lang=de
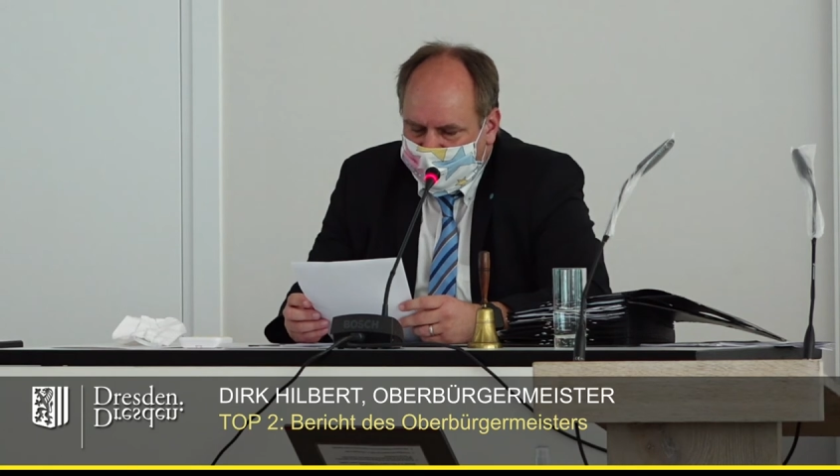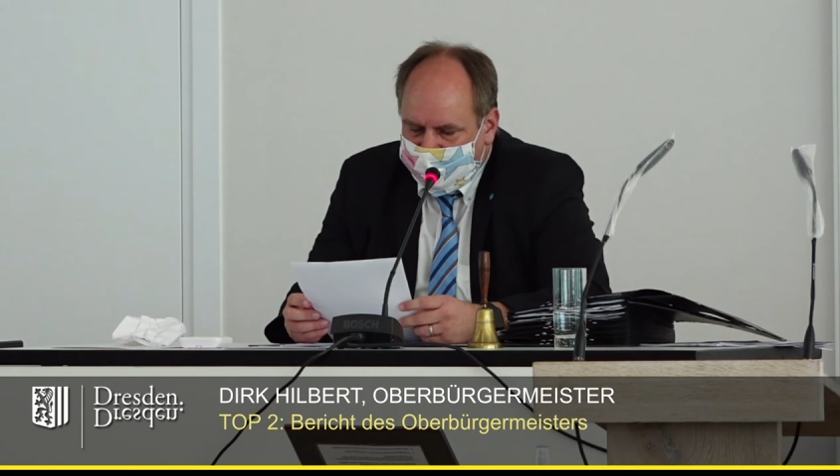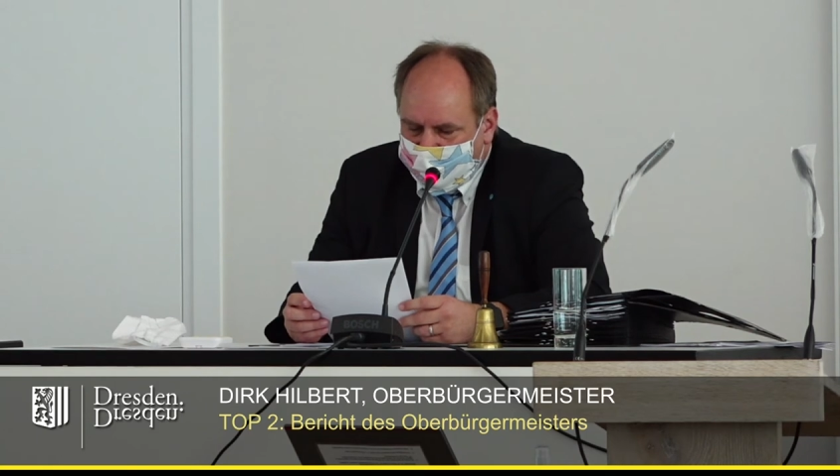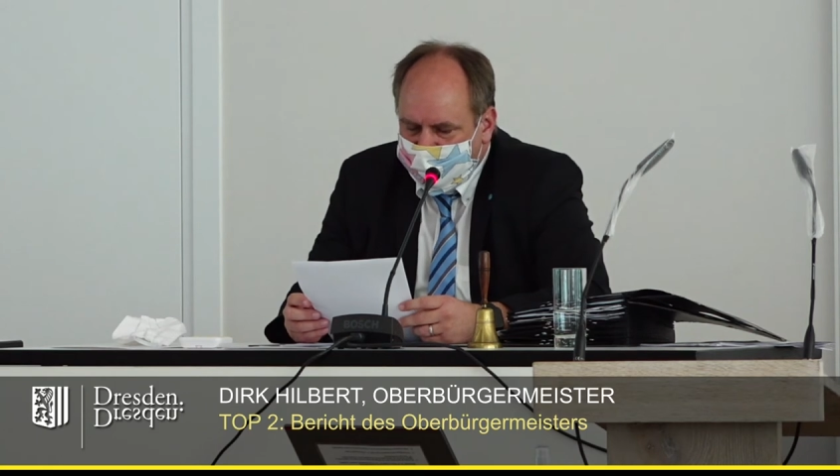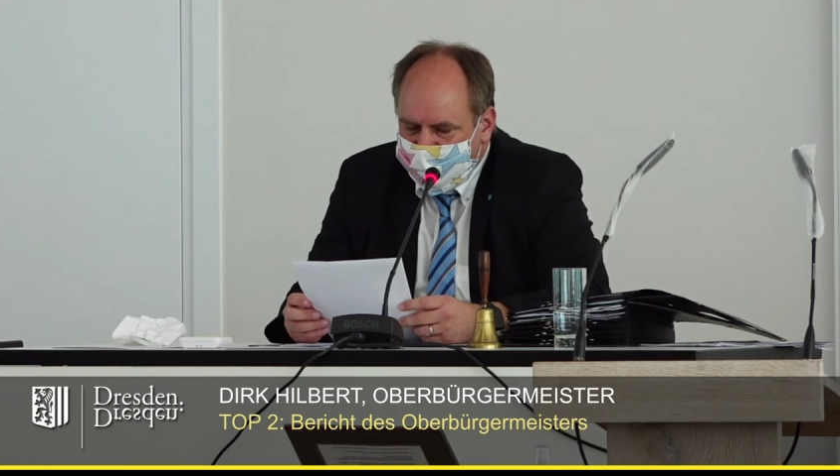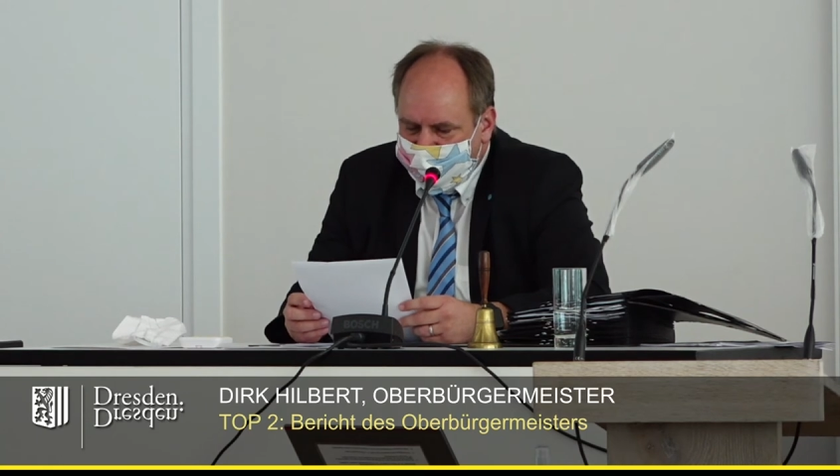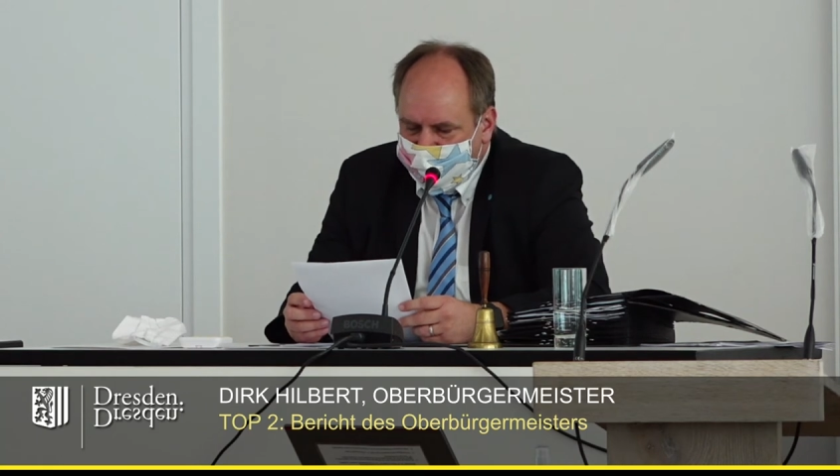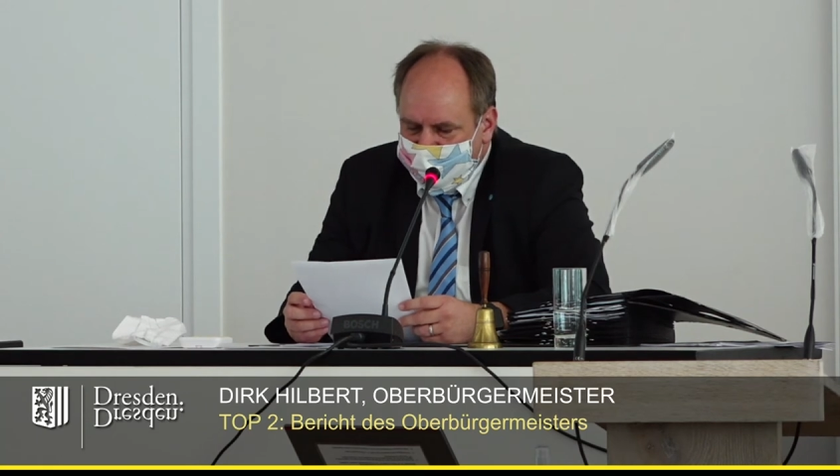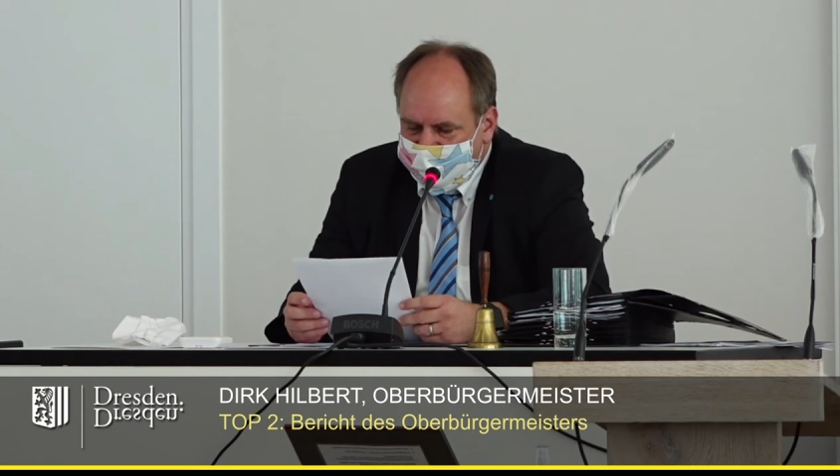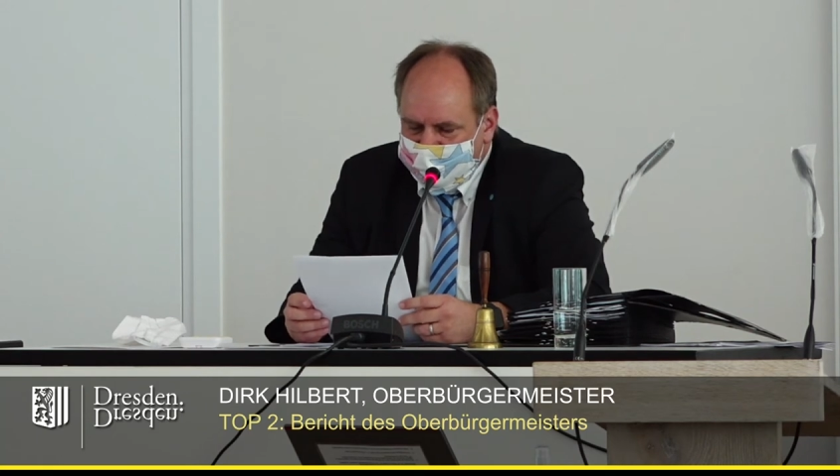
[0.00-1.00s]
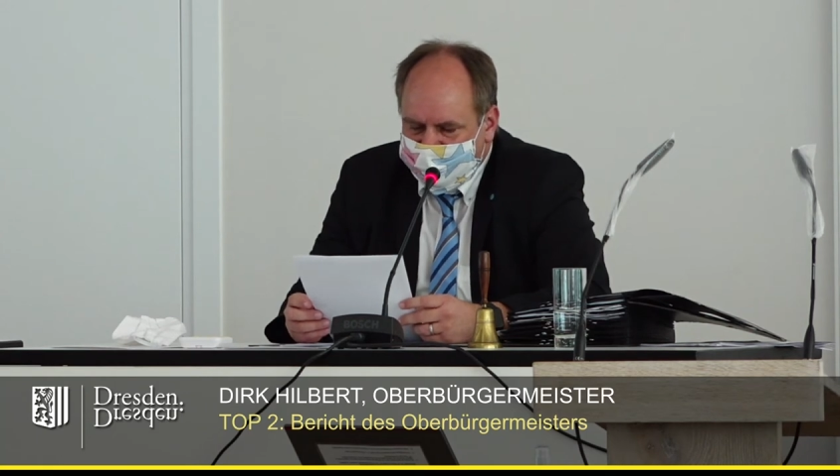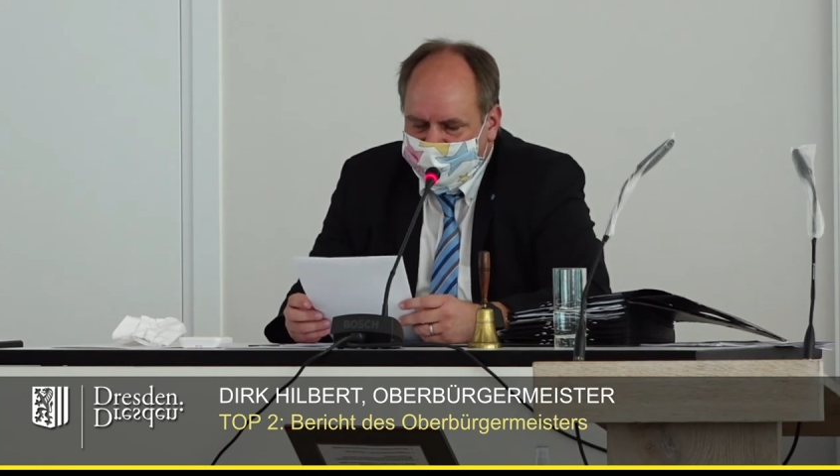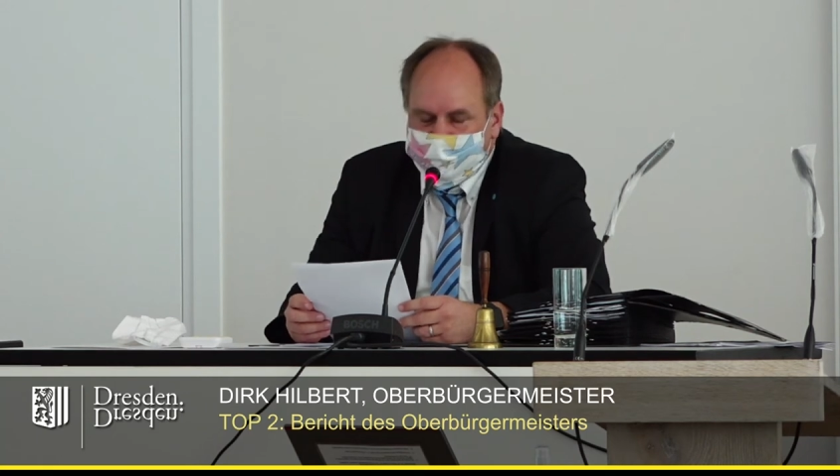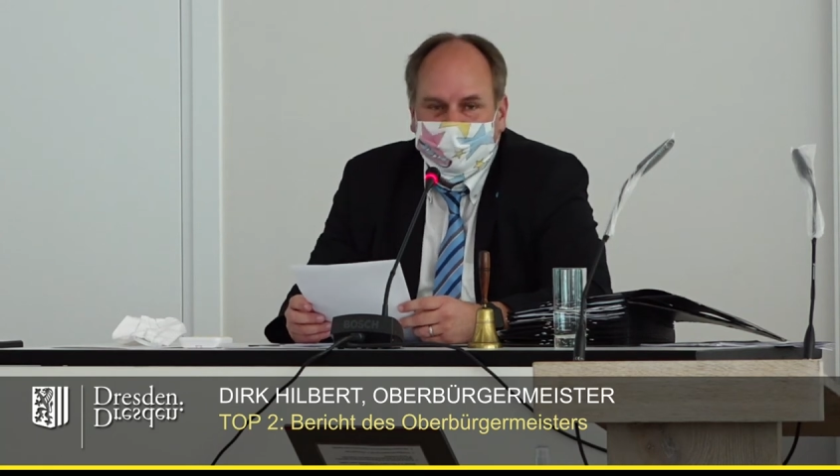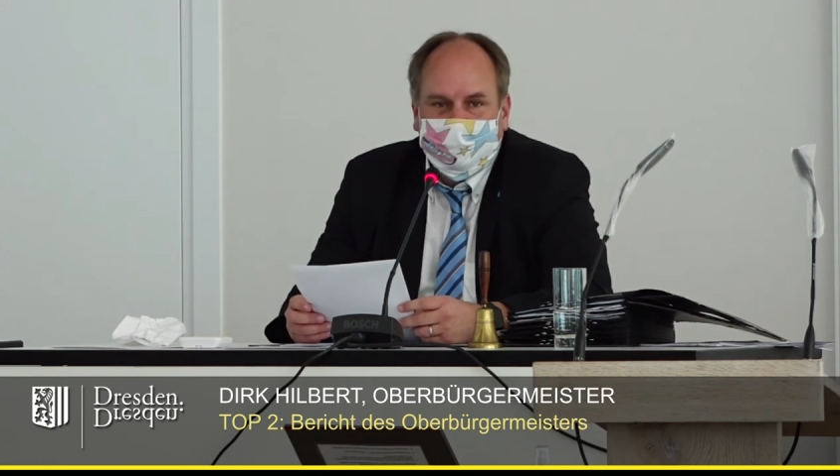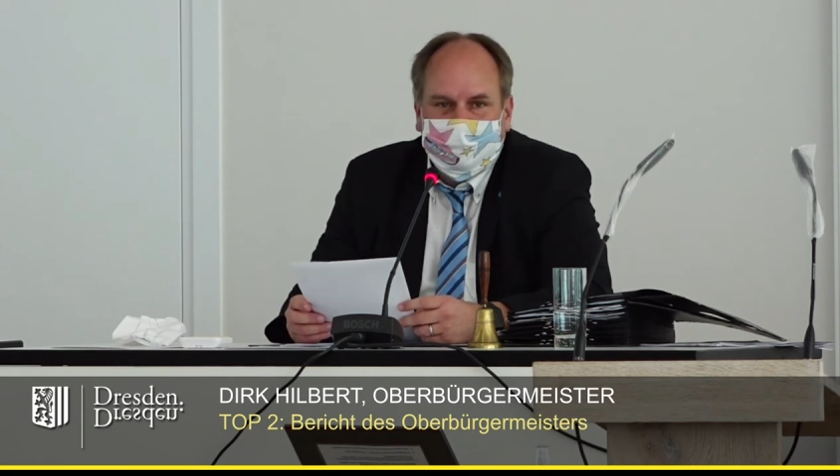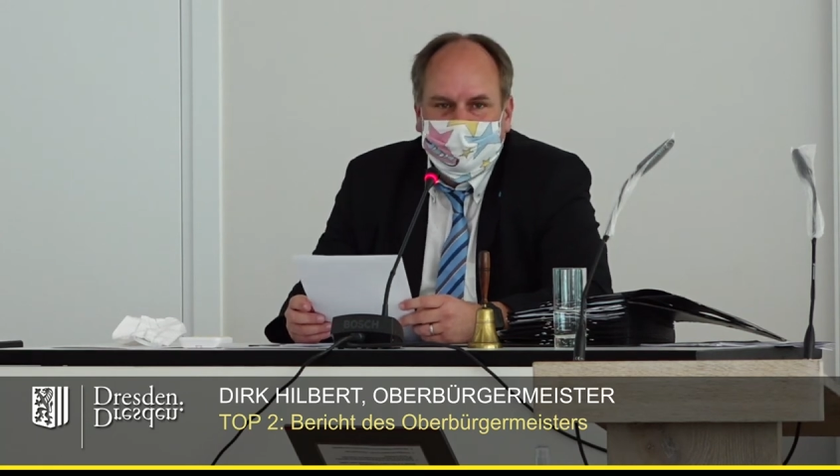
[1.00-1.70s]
Der Grund dafür ist ganz einfach,